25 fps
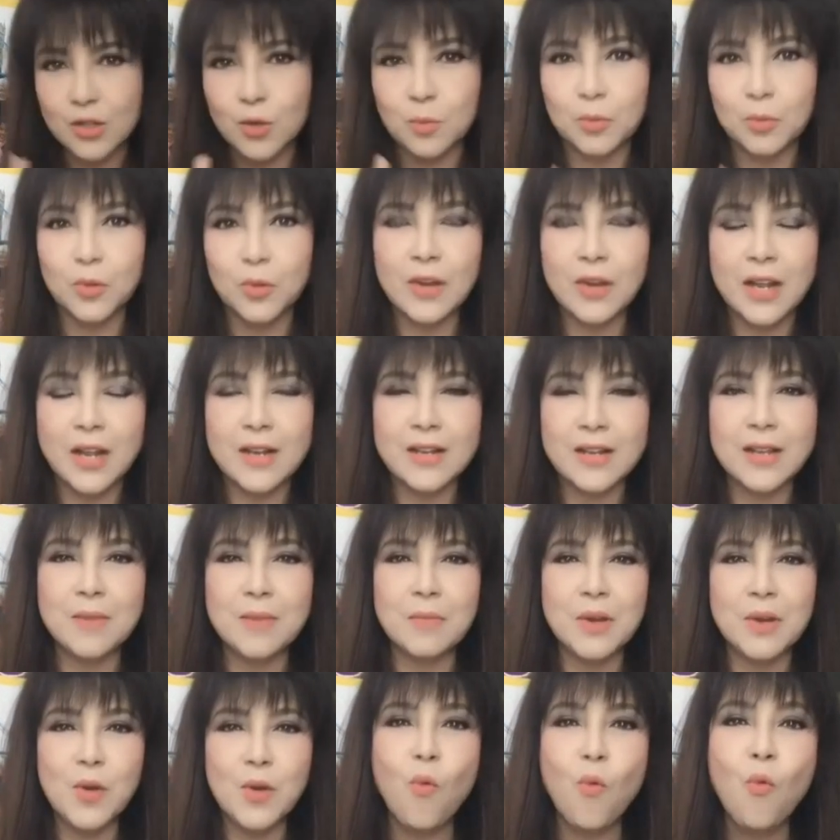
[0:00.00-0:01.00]
จบตรงนั้นเนี่ย
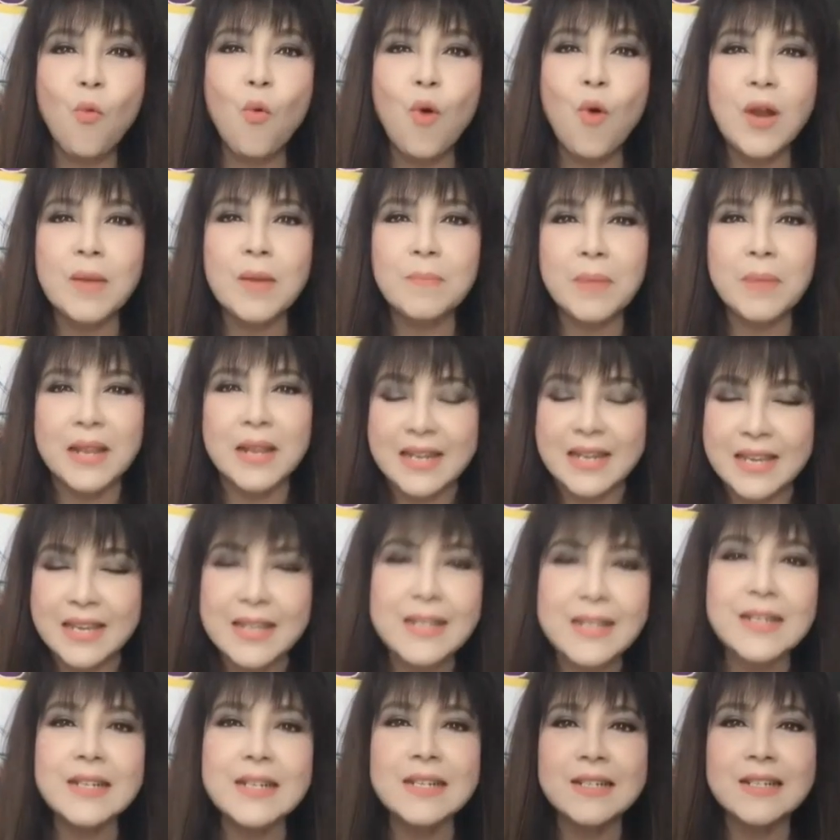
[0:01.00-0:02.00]
มันห้วนไปนิ
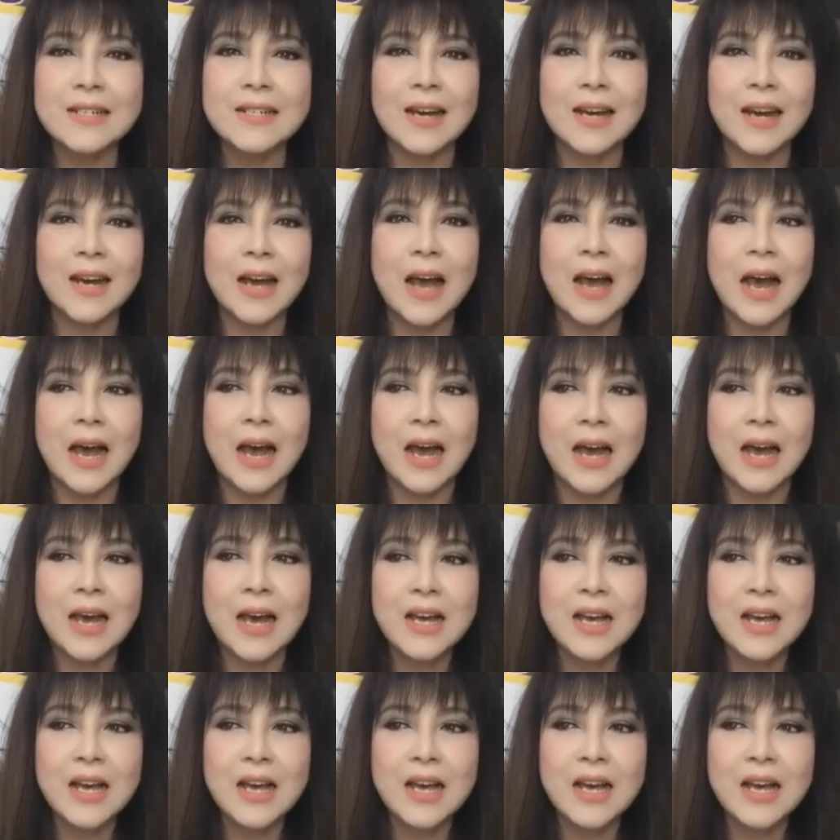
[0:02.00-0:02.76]
ดนึงอะค่ะ